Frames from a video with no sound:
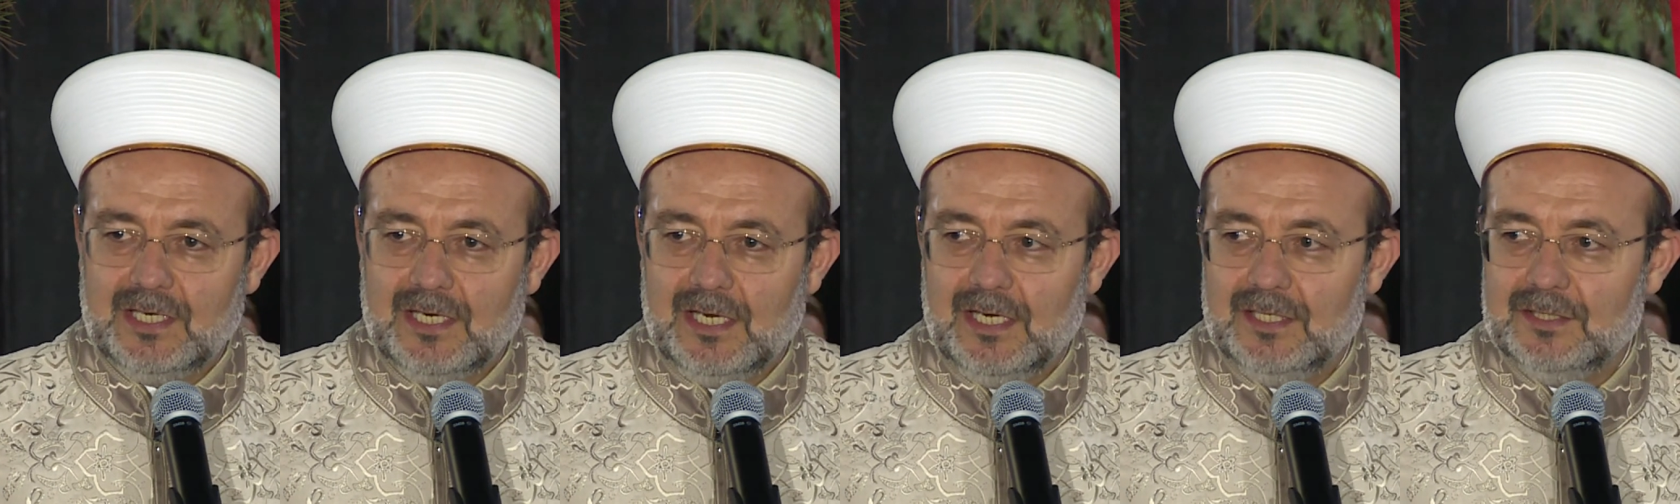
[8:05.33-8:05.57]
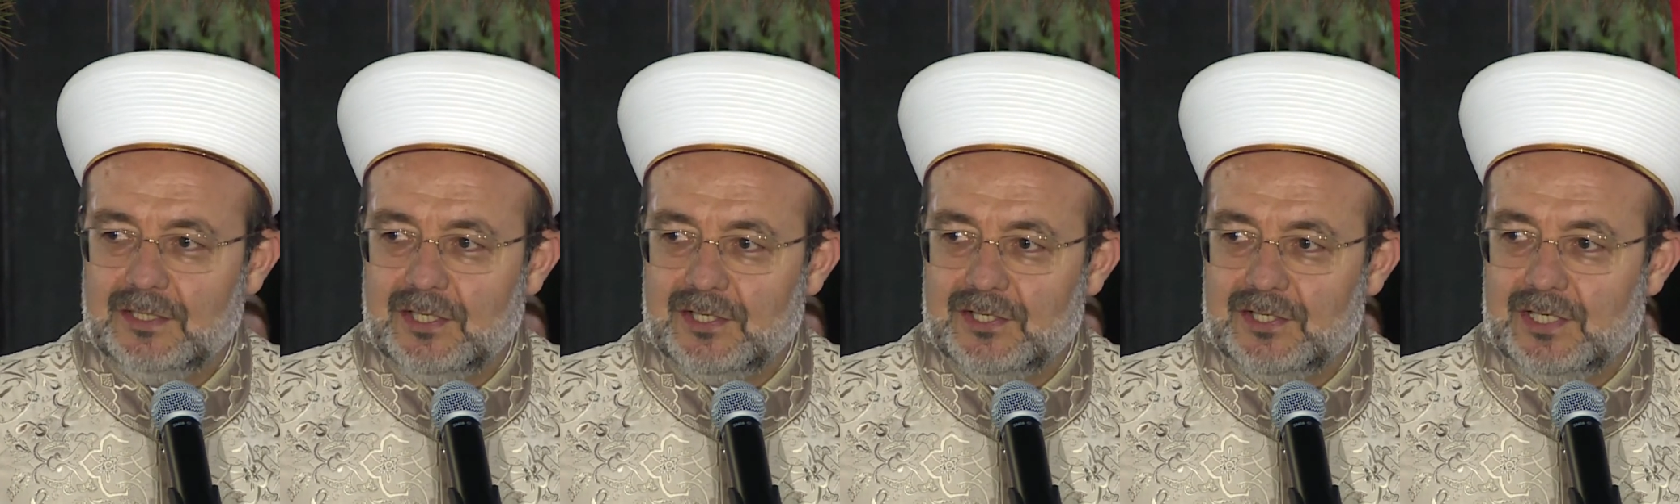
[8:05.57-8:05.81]

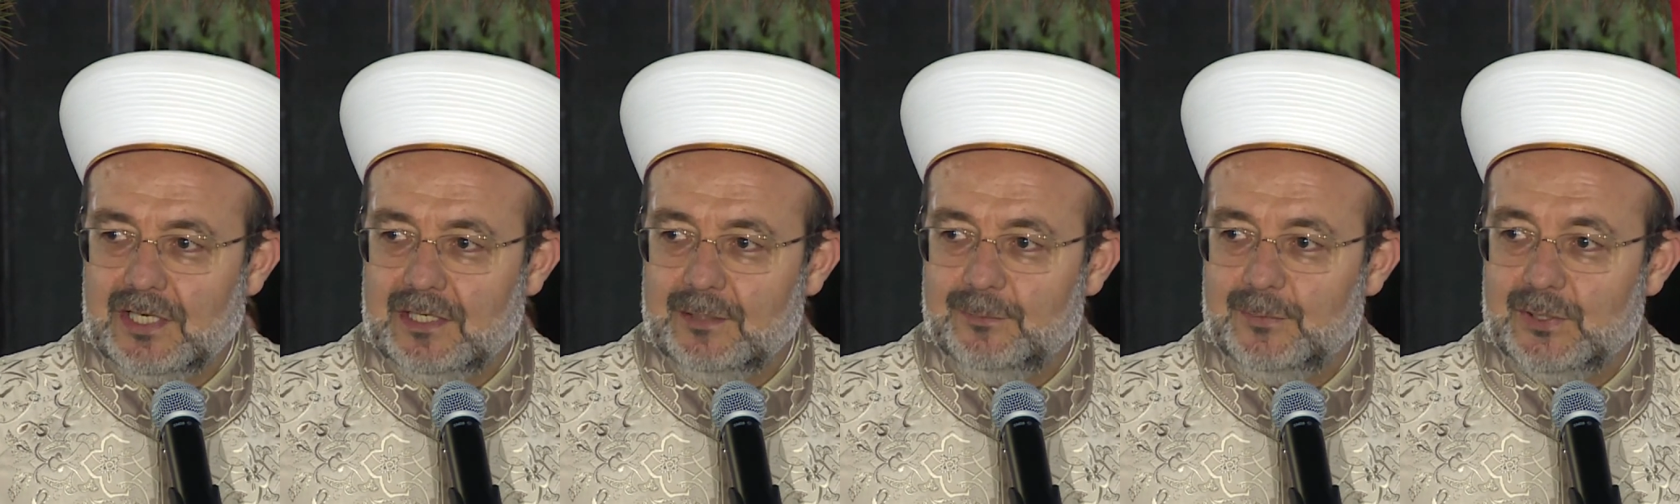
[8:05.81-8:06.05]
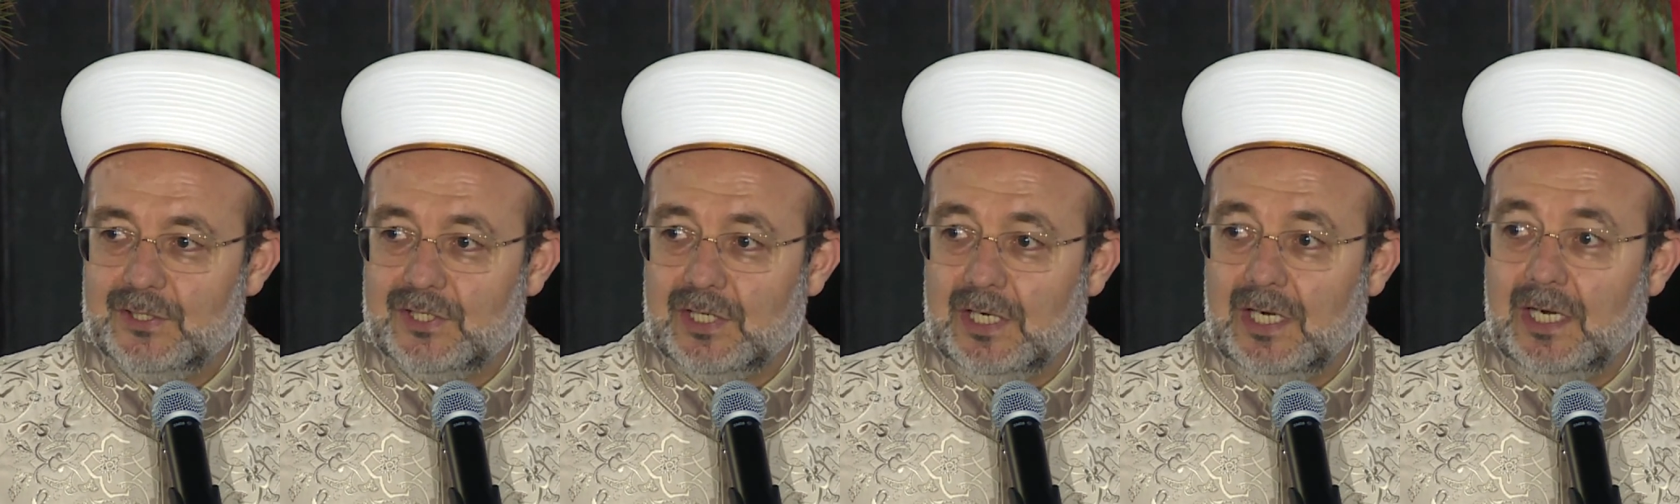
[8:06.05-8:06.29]

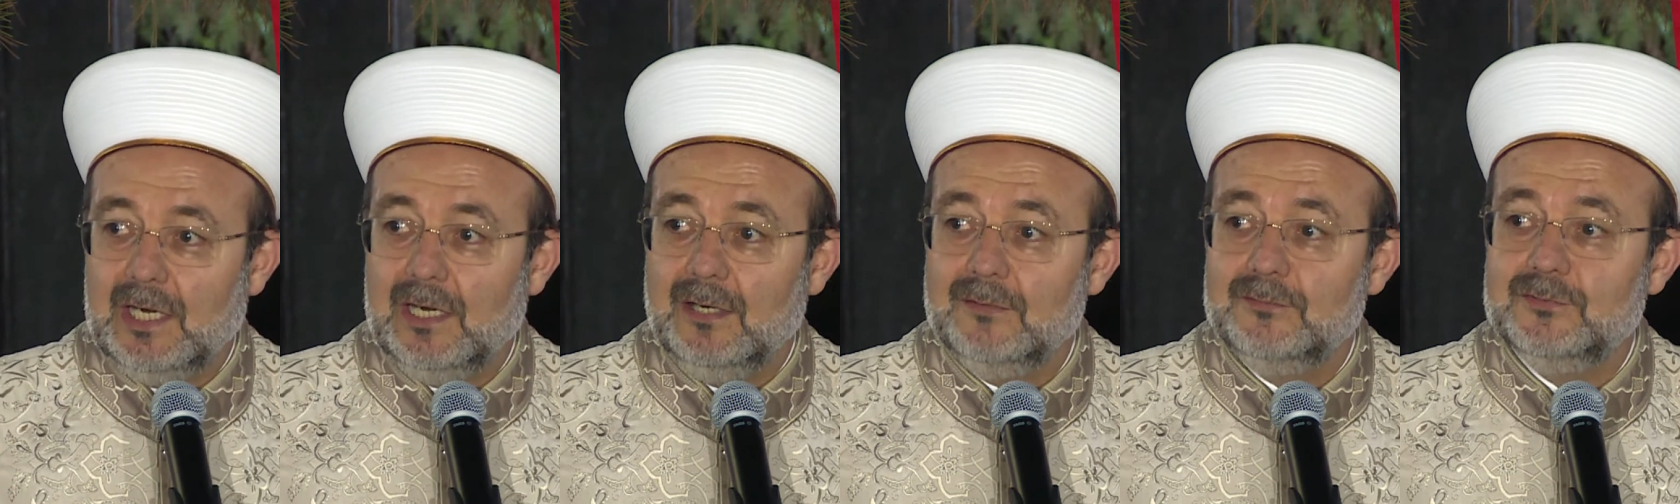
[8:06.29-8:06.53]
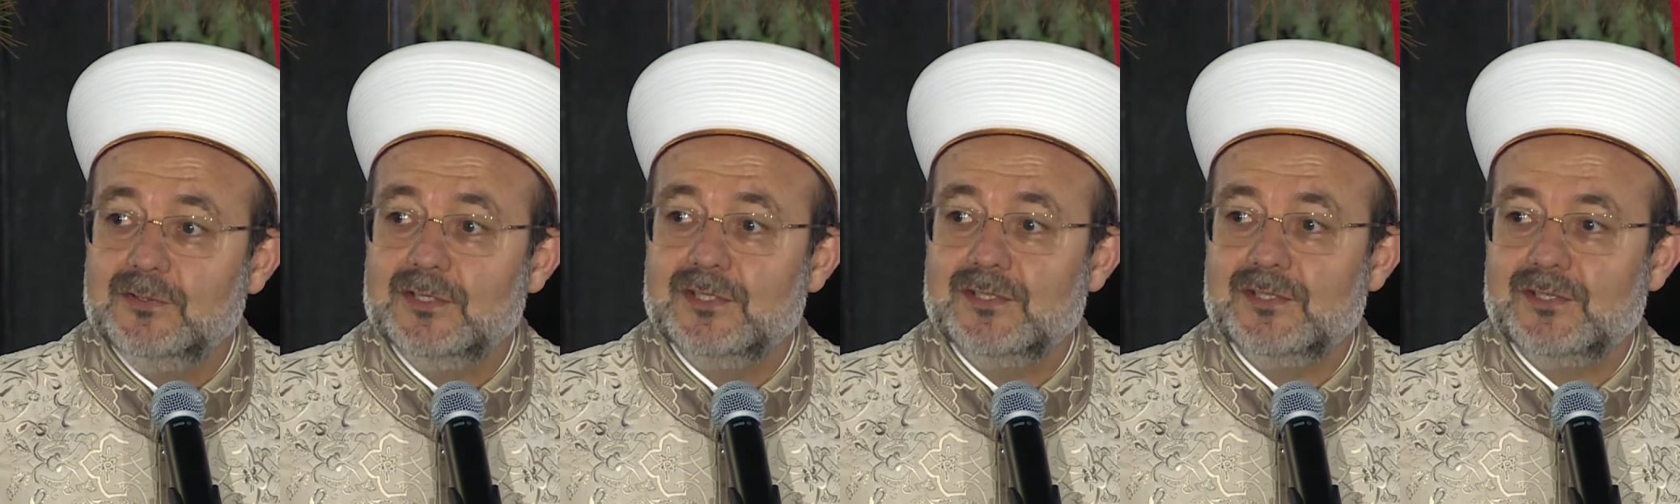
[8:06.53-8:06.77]
kardeşlerimiz
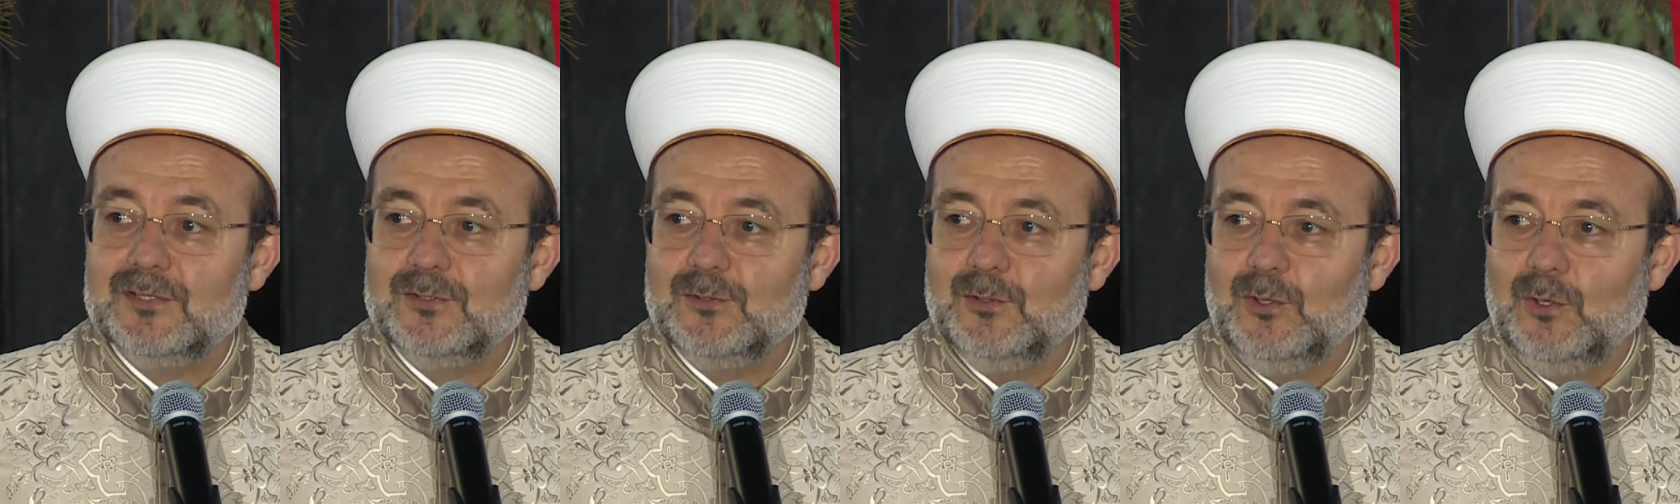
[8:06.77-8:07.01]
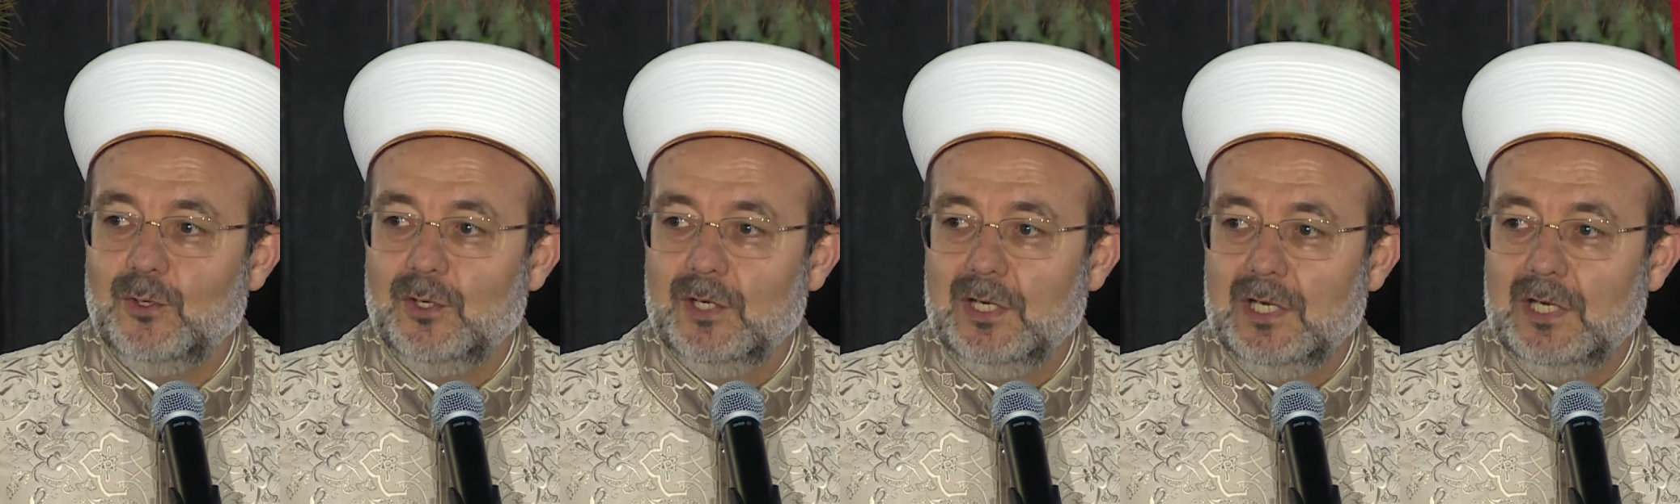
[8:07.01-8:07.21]
hafız